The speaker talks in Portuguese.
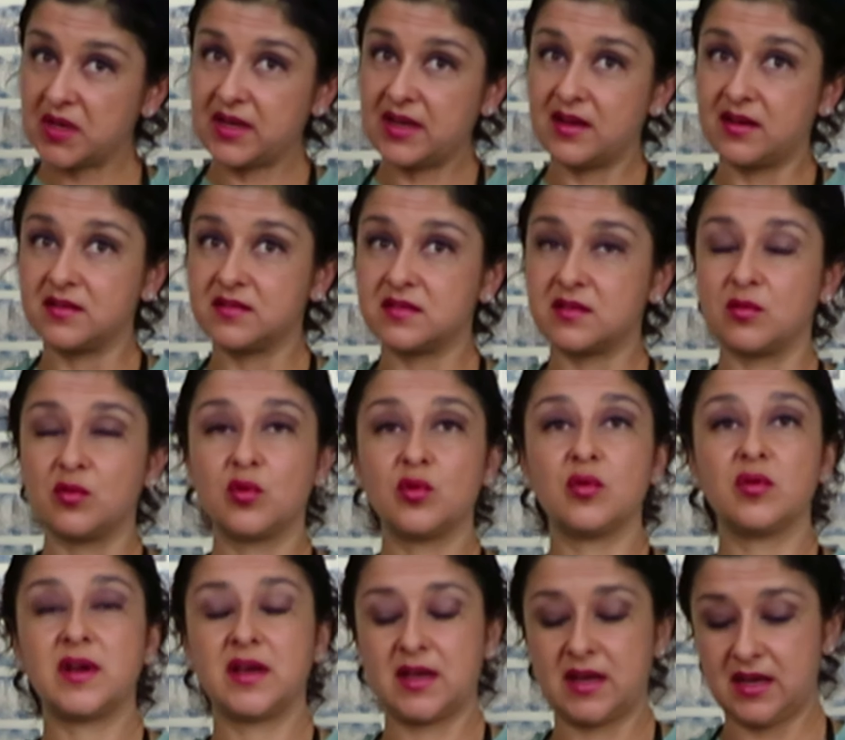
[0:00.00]
panelas. Então
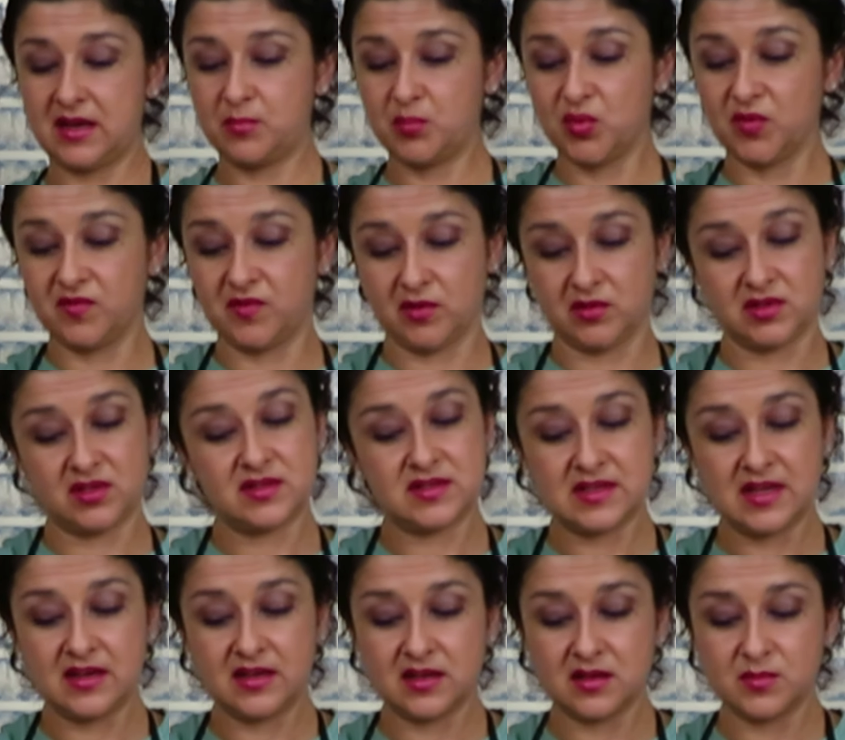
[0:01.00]
colocarei por volta de
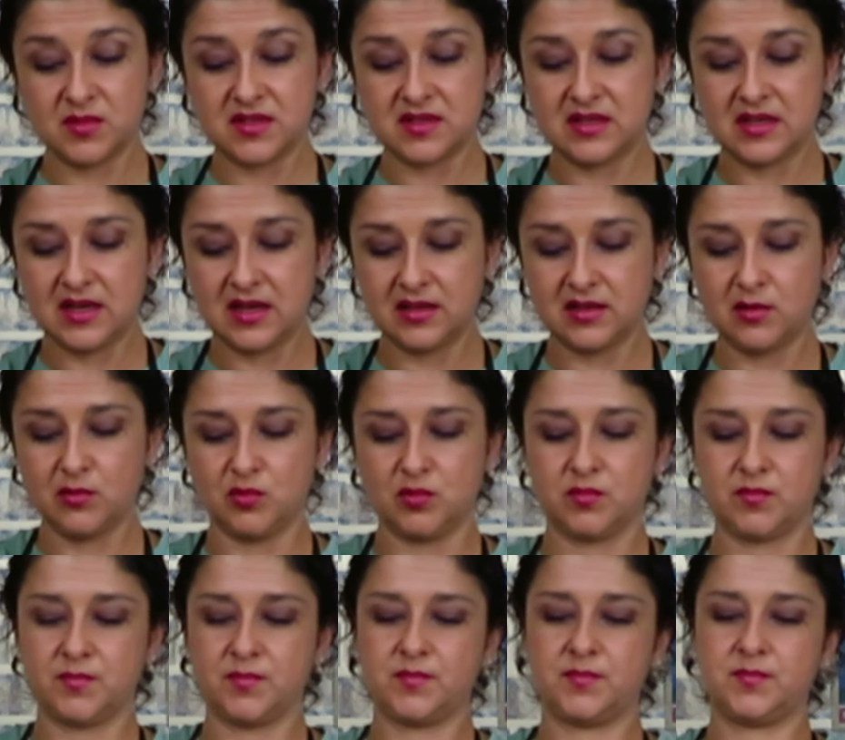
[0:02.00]
100 gramas em cada uma.